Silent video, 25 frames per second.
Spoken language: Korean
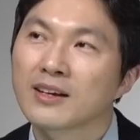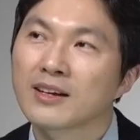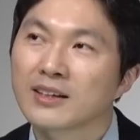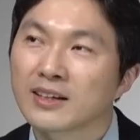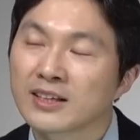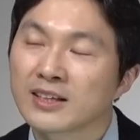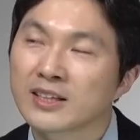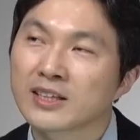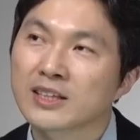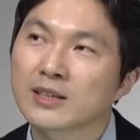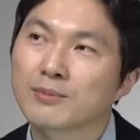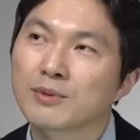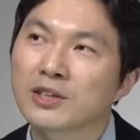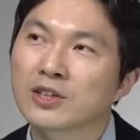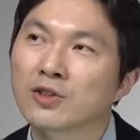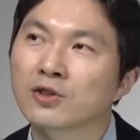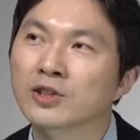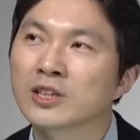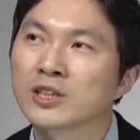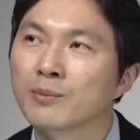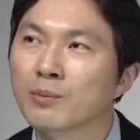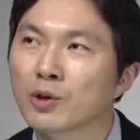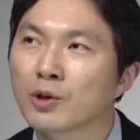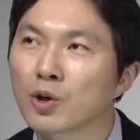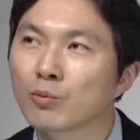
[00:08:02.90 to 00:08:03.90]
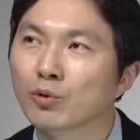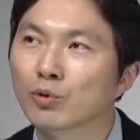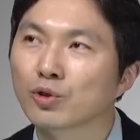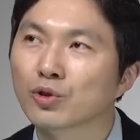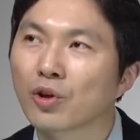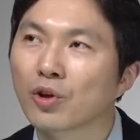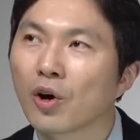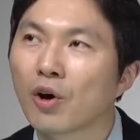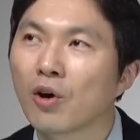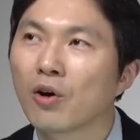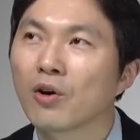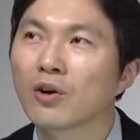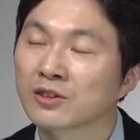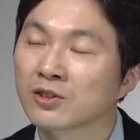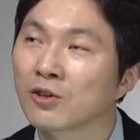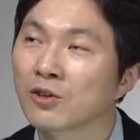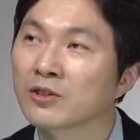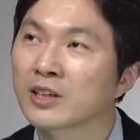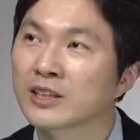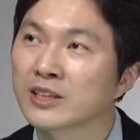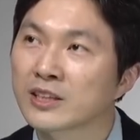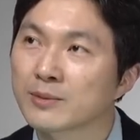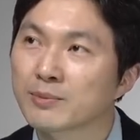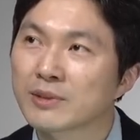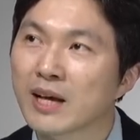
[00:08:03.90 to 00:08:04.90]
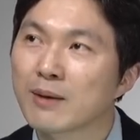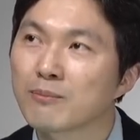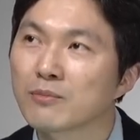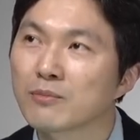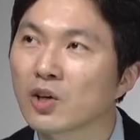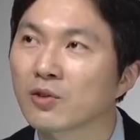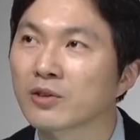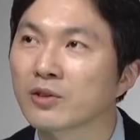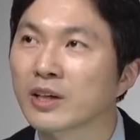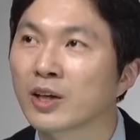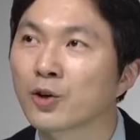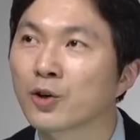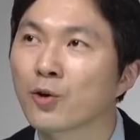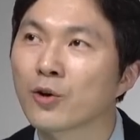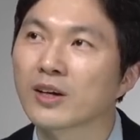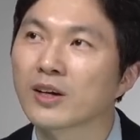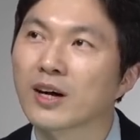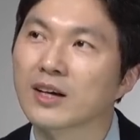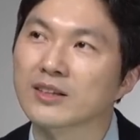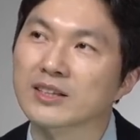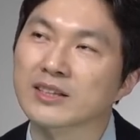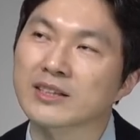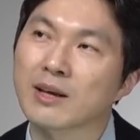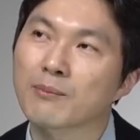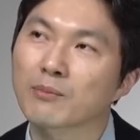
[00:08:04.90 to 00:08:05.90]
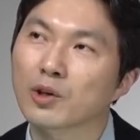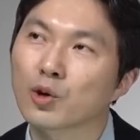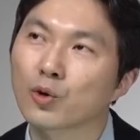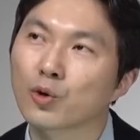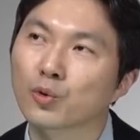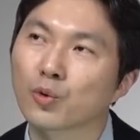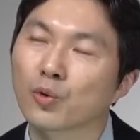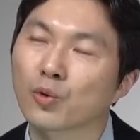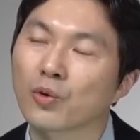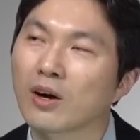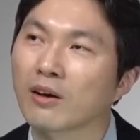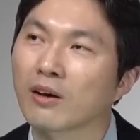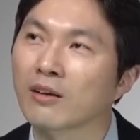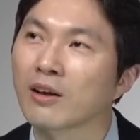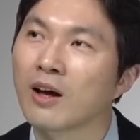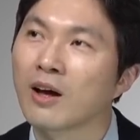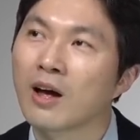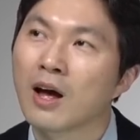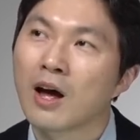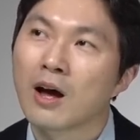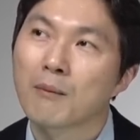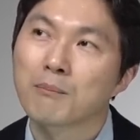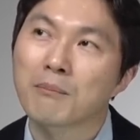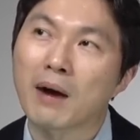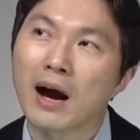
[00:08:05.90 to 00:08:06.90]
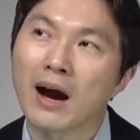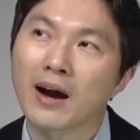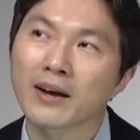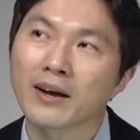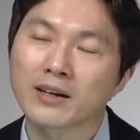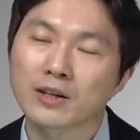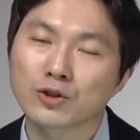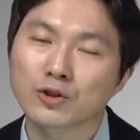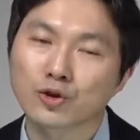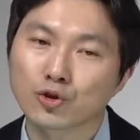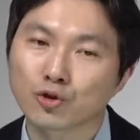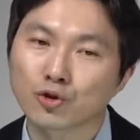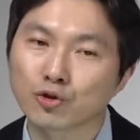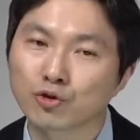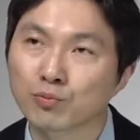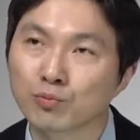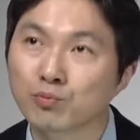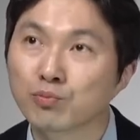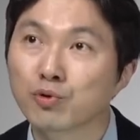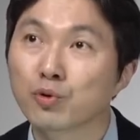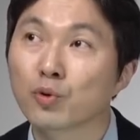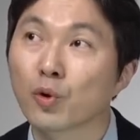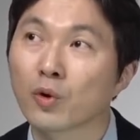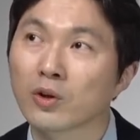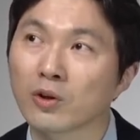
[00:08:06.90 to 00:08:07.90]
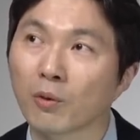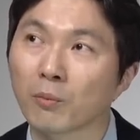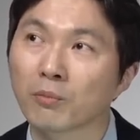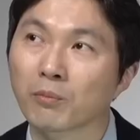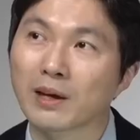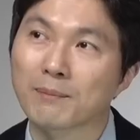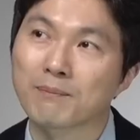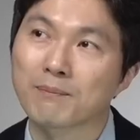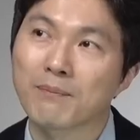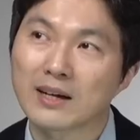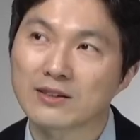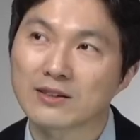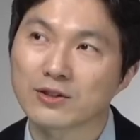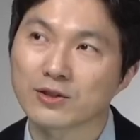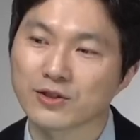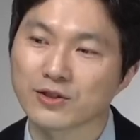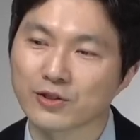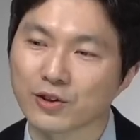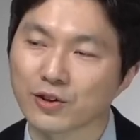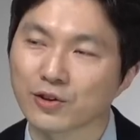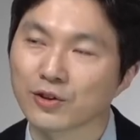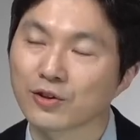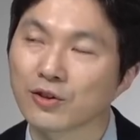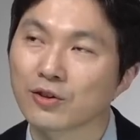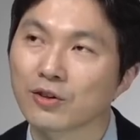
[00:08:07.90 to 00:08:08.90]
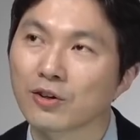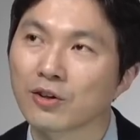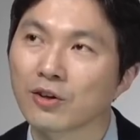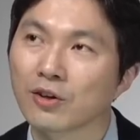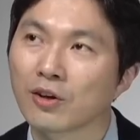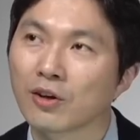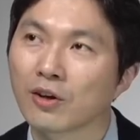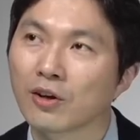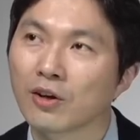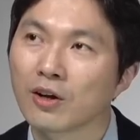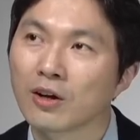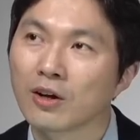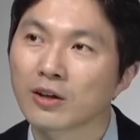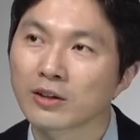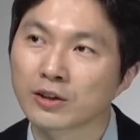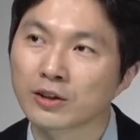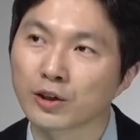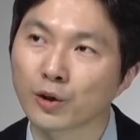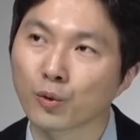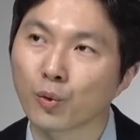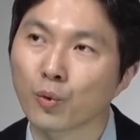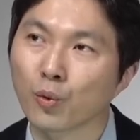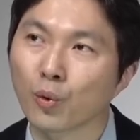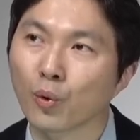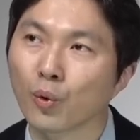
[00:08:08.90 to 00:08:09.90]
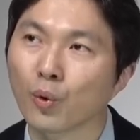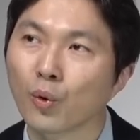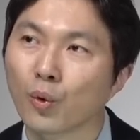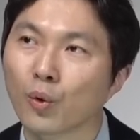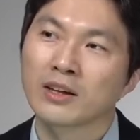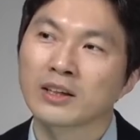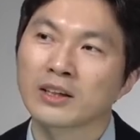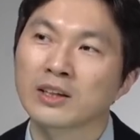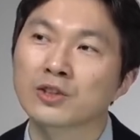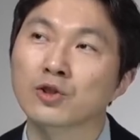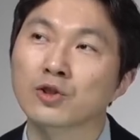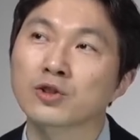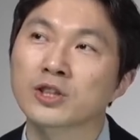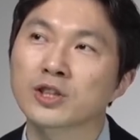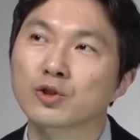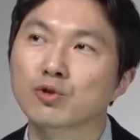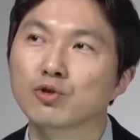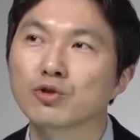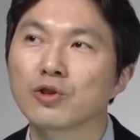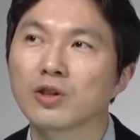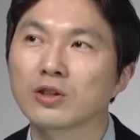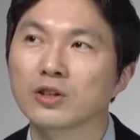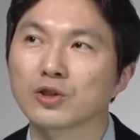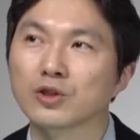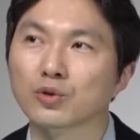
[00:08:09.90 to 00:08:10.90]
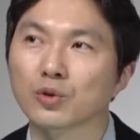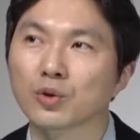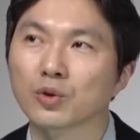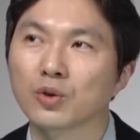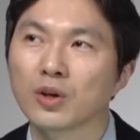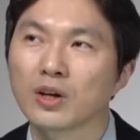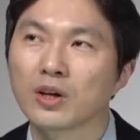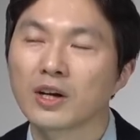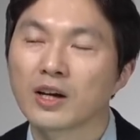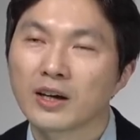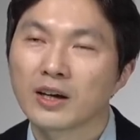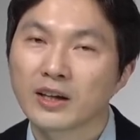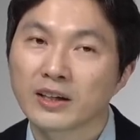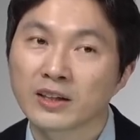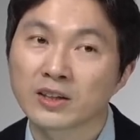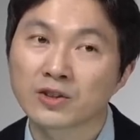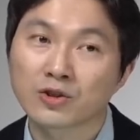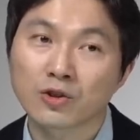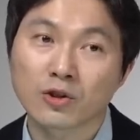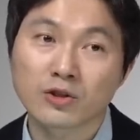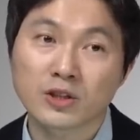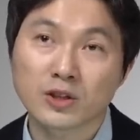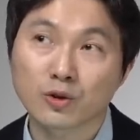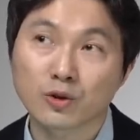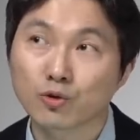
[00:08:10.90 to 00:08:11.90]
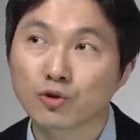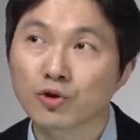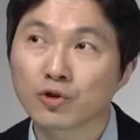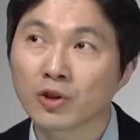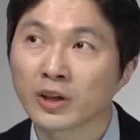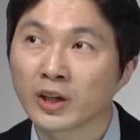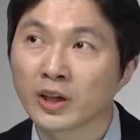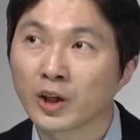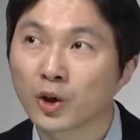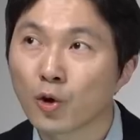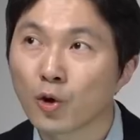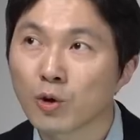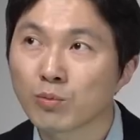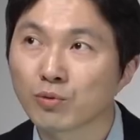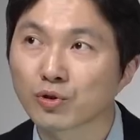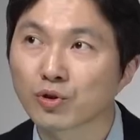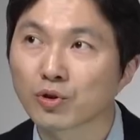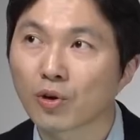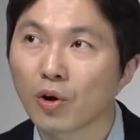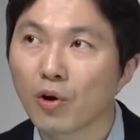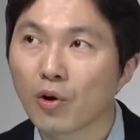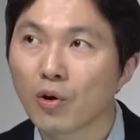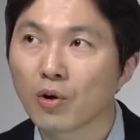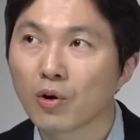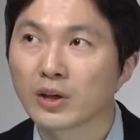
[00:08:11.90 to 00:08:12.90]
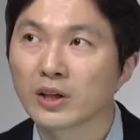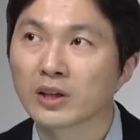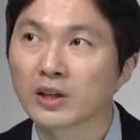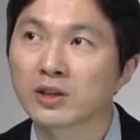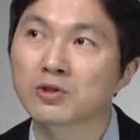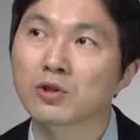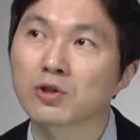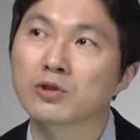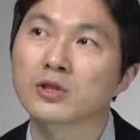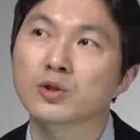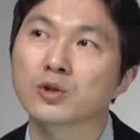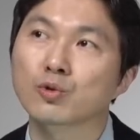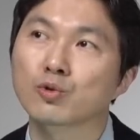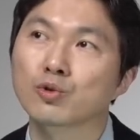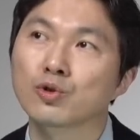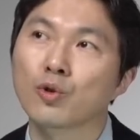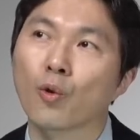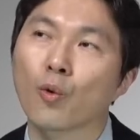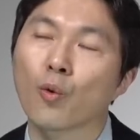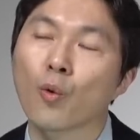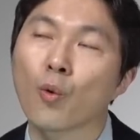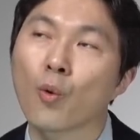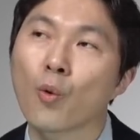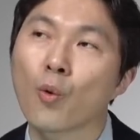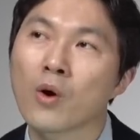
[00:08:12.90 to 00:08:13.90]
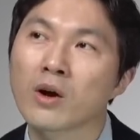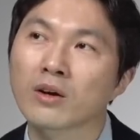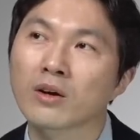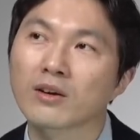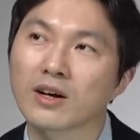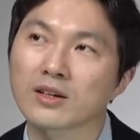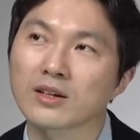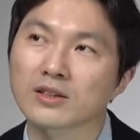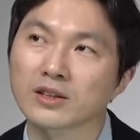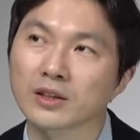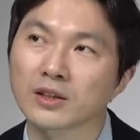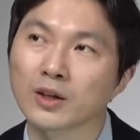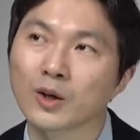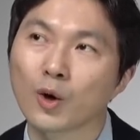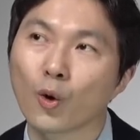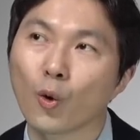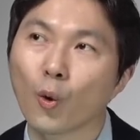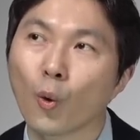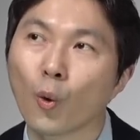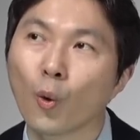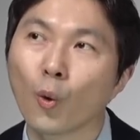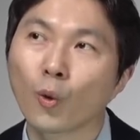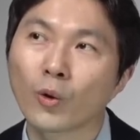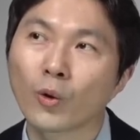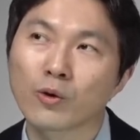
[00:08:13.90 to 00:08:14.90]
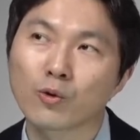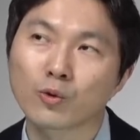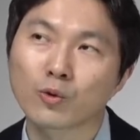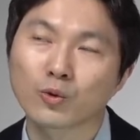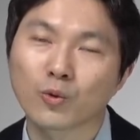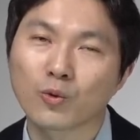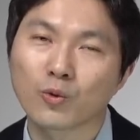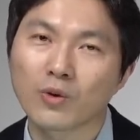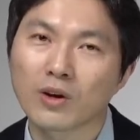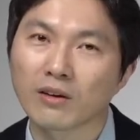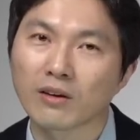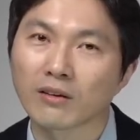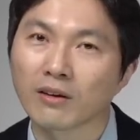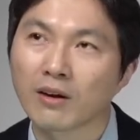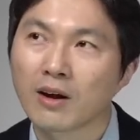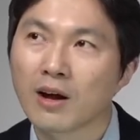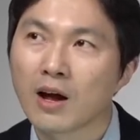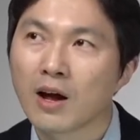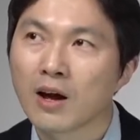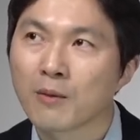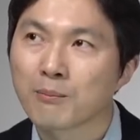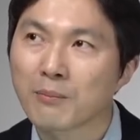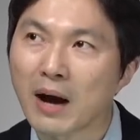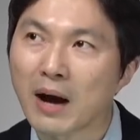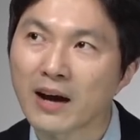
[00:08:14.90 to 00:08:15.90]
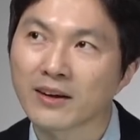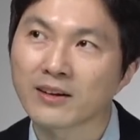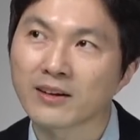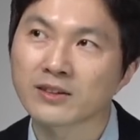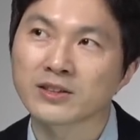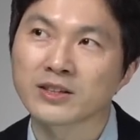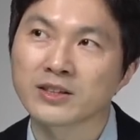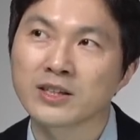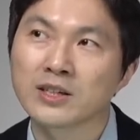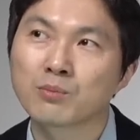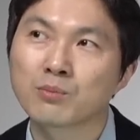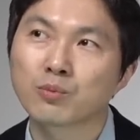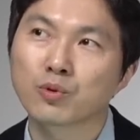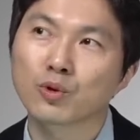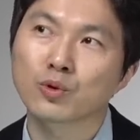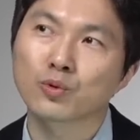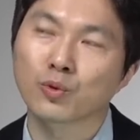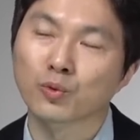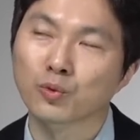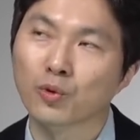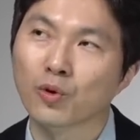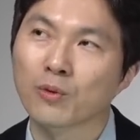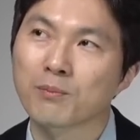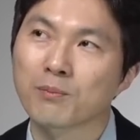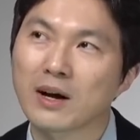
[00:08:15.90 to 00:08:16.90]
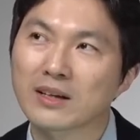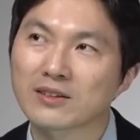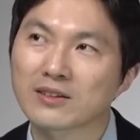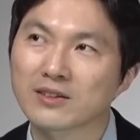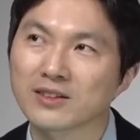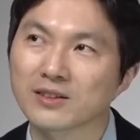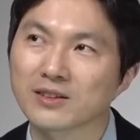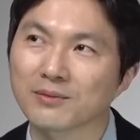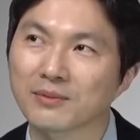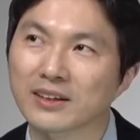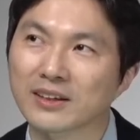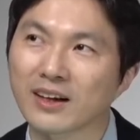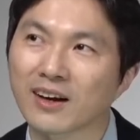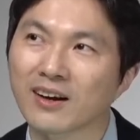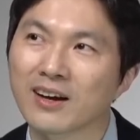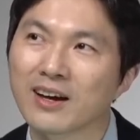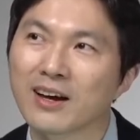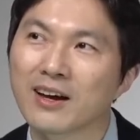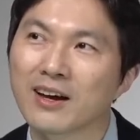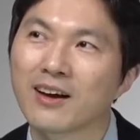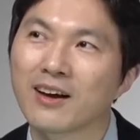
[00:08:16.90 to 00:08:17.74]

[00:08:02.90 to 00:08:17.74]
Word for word: 22년 11월부터 2023년 1월까지 3개월 동안 마이너스 9%가 넘게 빠졌어요. 그리고 2019년이죠. 2019년 1월부터 2019년 5월까지 5개월 동안 마이너스 1% 정도가 빠졌습니다.